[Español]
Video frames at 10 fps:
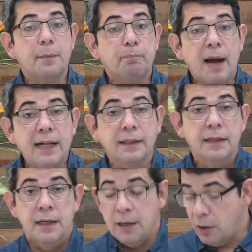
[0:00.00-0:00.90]
de pan
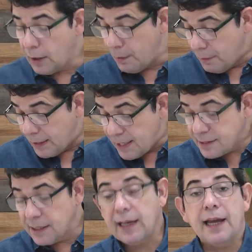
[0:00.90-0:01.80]
lo que me
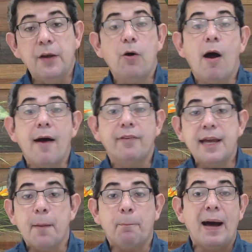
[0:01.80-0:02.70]
dice que no
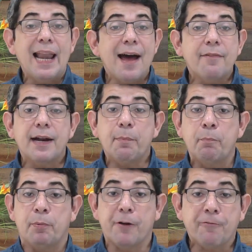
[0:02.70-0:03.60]
había
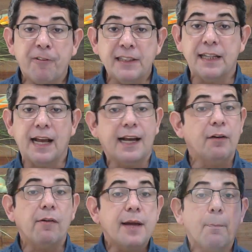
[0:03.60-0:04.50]
palabra profética,
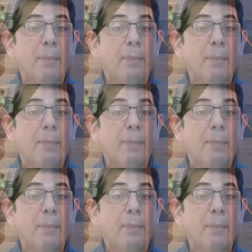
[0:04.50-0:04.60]
que no había